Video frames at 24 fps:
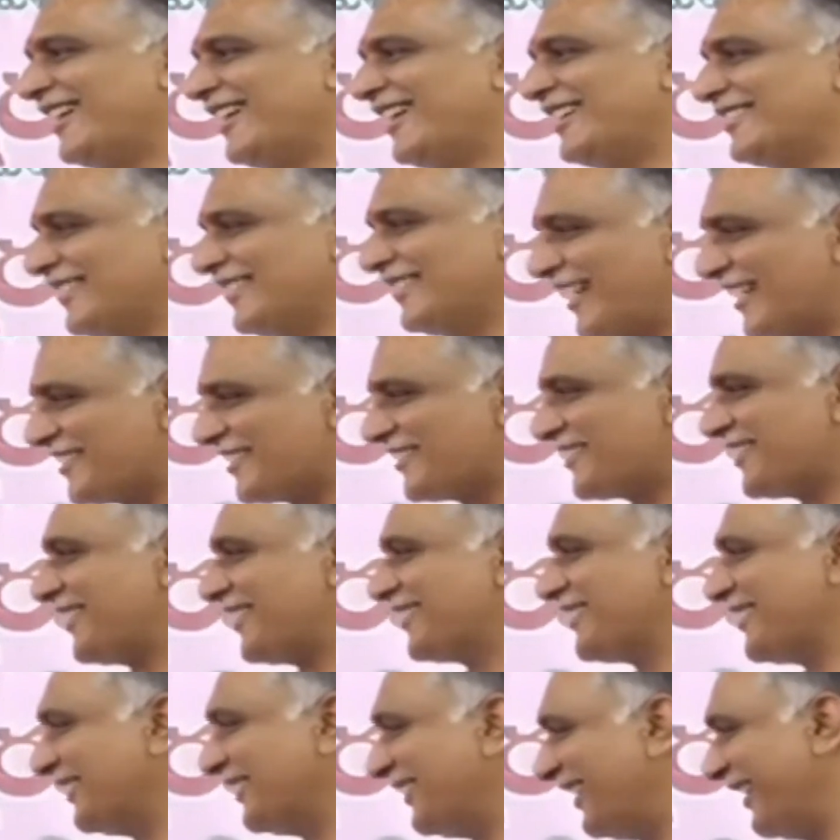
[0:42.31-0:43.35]
అది రాష్ట్ర
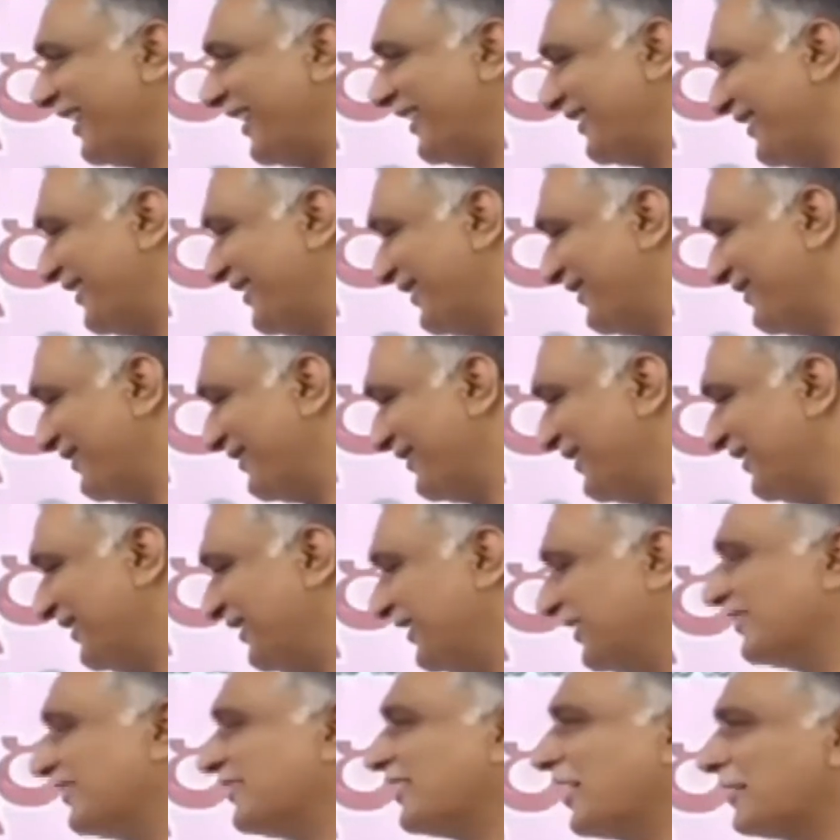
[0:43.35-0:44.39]
ఎజెండా అయింది
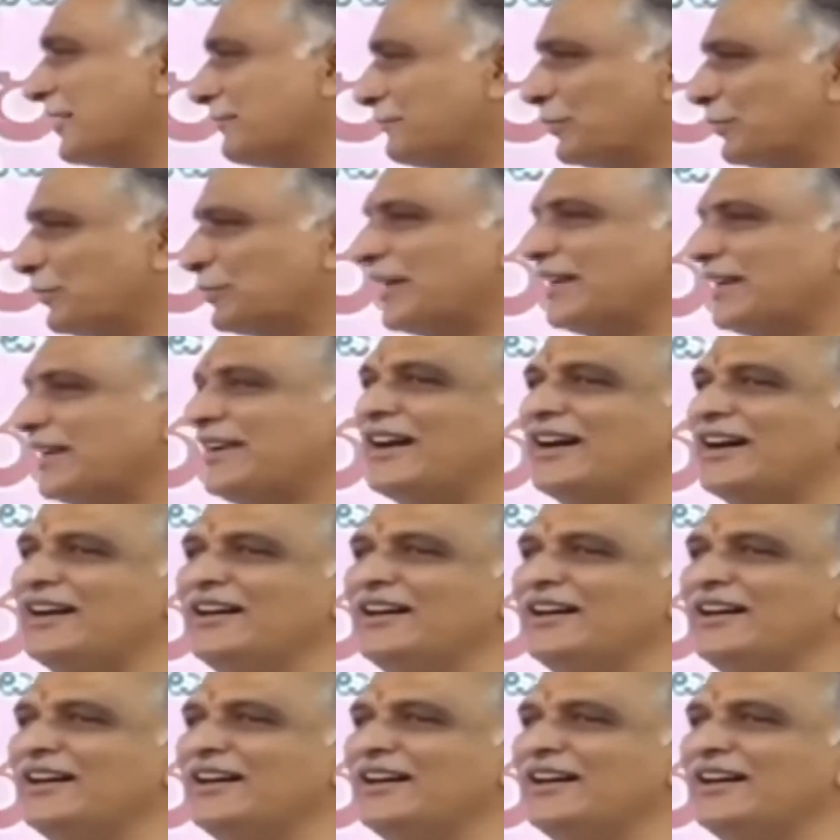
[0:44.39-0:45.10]
ఇంత అద్భుతంగా